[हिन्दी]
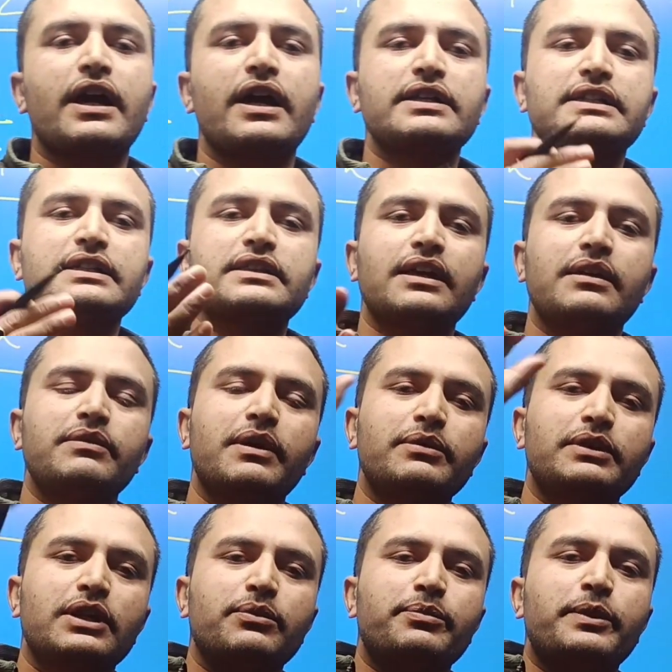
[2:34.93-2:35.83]
का जितना भी
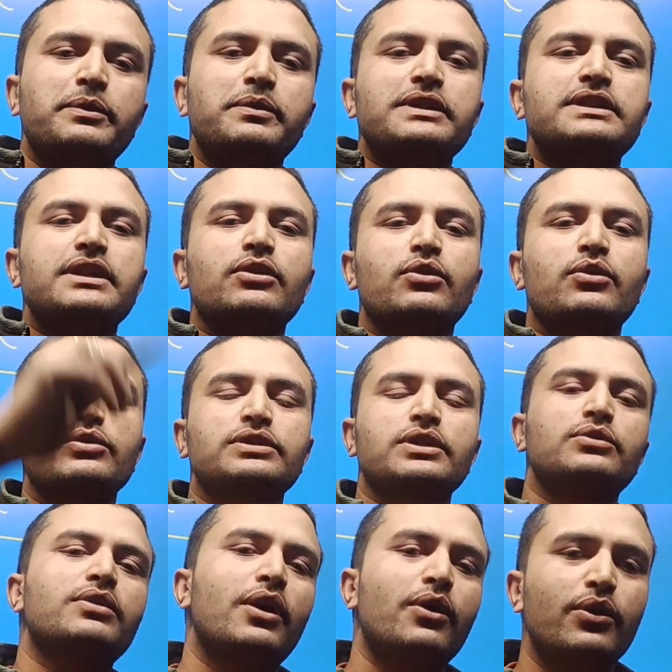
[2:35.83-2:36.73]
अभी तक प्रीवियस ईयर
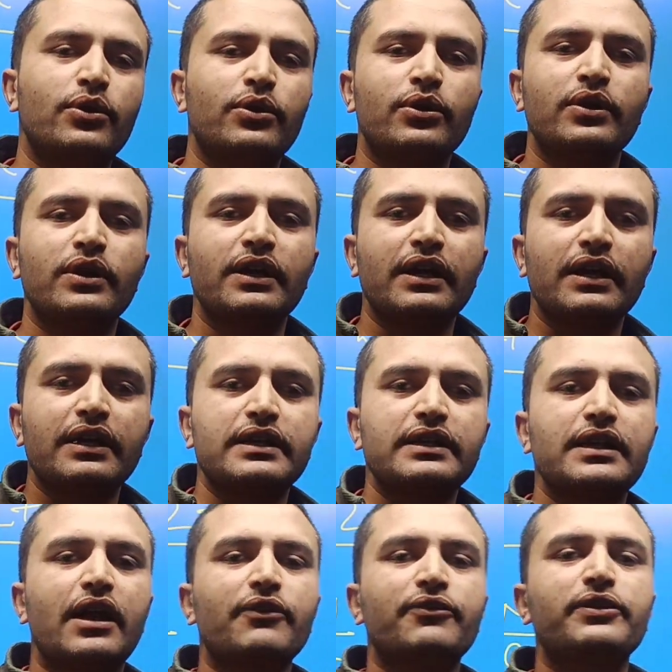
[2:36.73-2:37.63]
क्वेश्चन हुआ हो
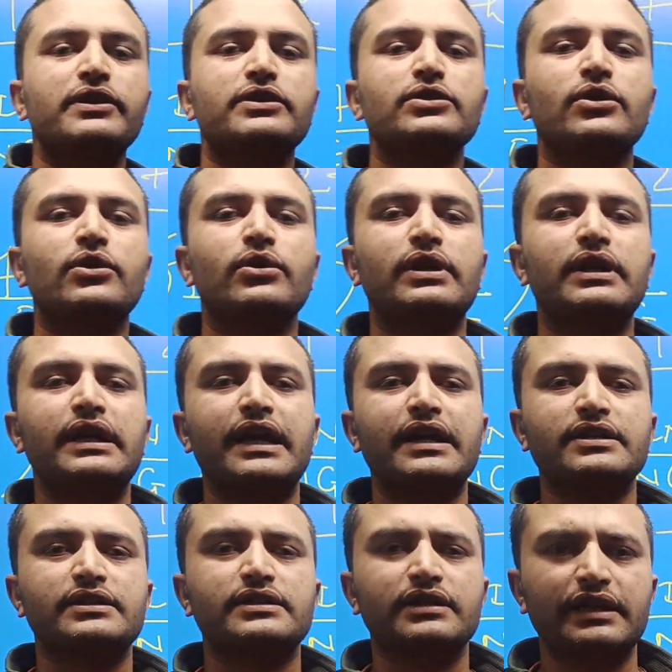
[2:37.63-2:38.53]
या फिर जो
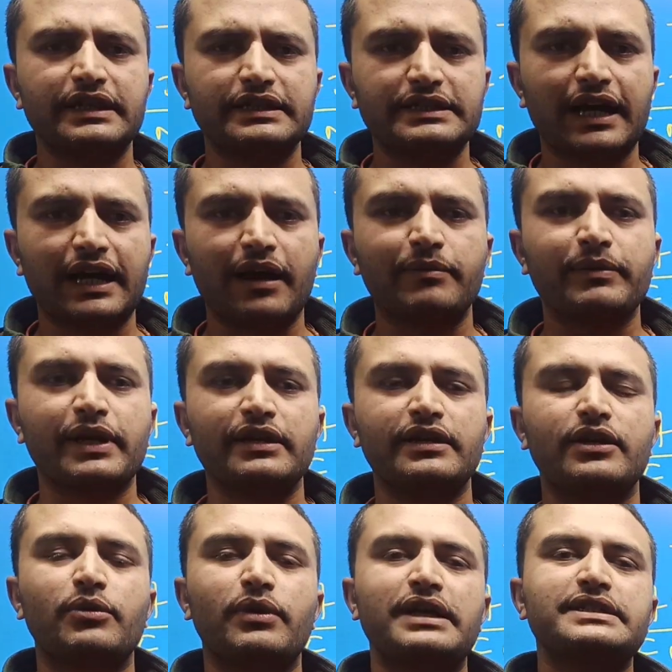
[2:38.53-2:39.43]
नेक्स्ट एग्जाम के
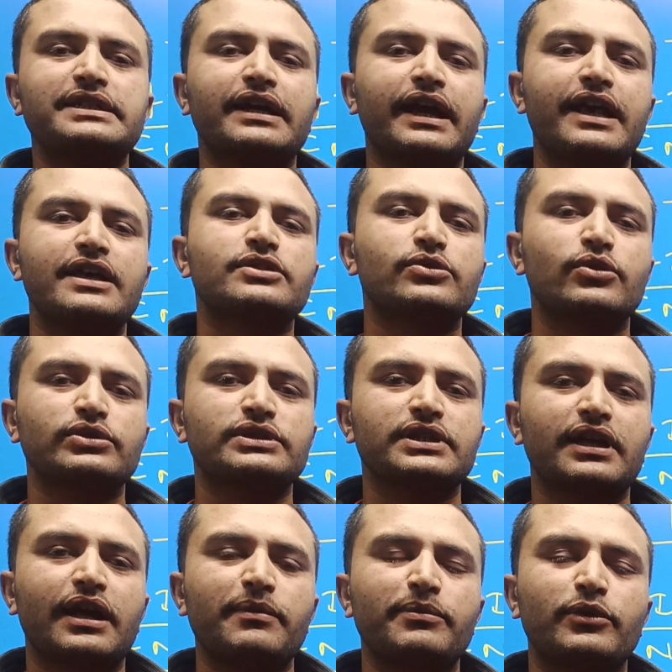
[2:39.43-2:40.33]
लिए वैसा गेस
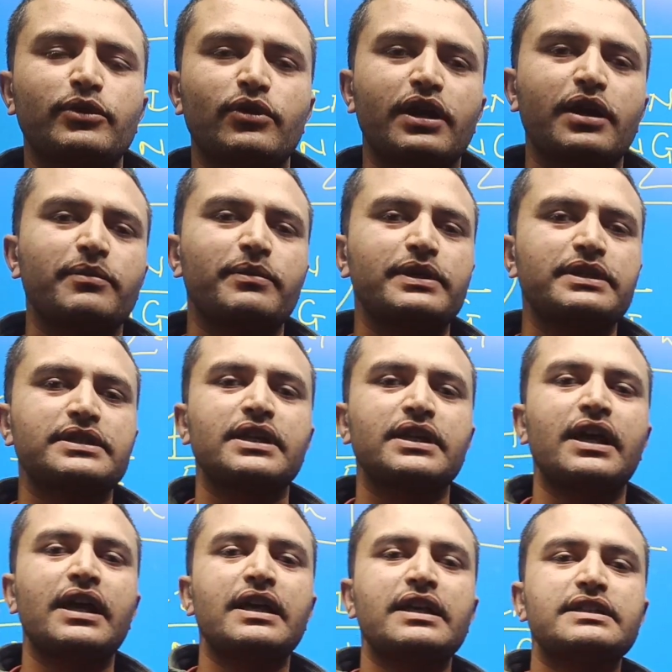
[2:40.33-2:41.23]
क्वेश्चन आप लोगों के बीच
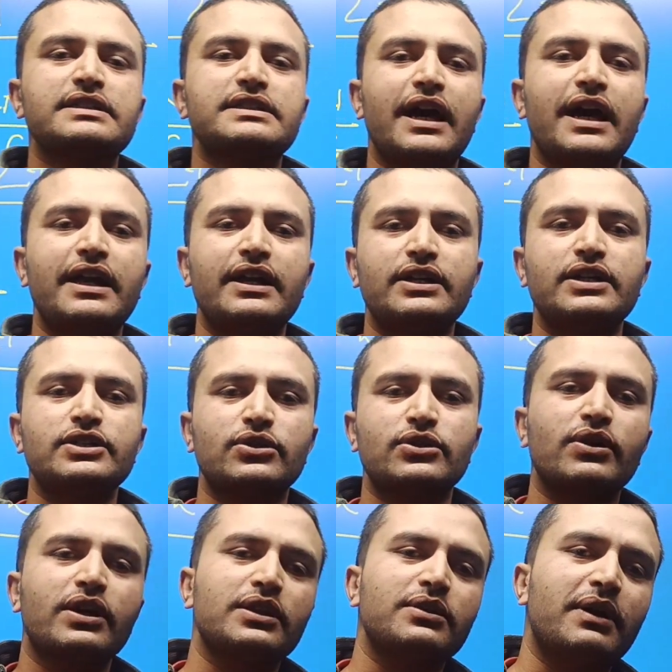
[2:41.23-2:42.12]
सारे
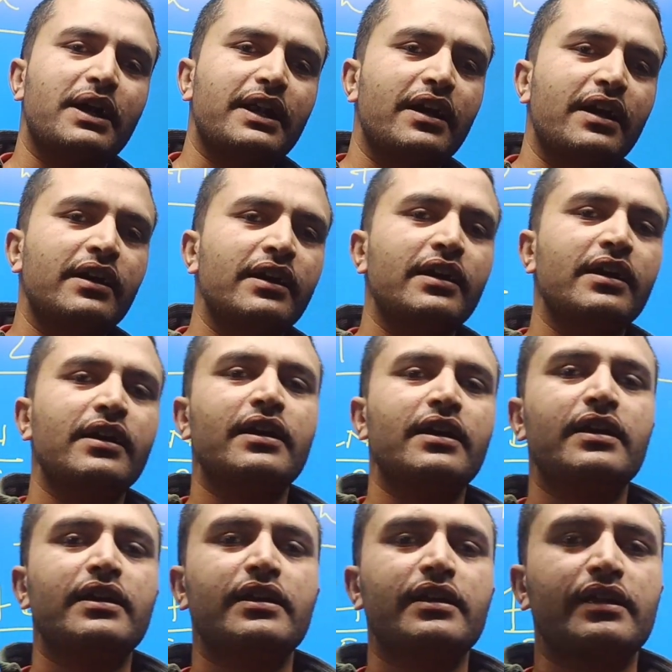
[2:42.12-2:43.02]
टीचरों के द्वारा
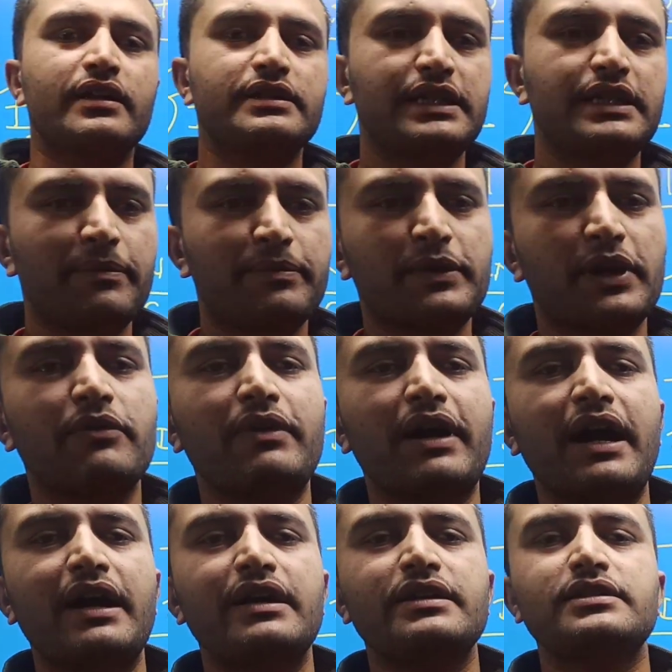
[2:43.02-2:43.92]
चैप्टर
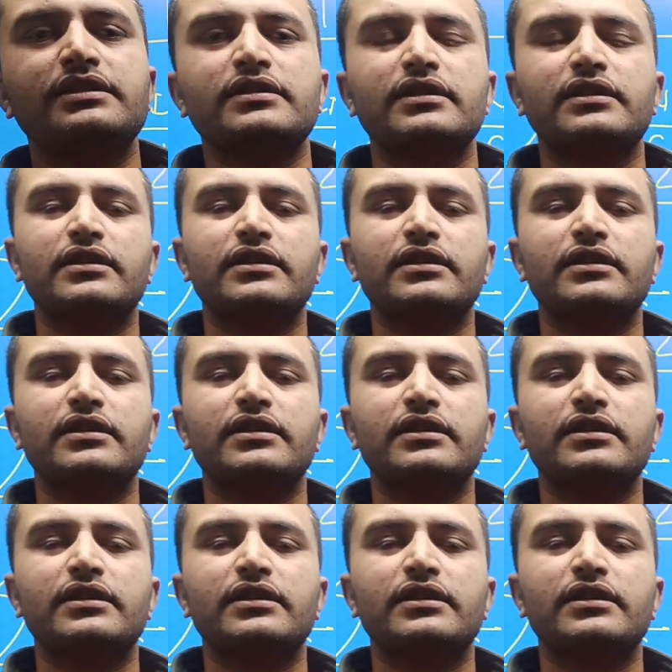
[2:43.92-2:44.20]
वाइज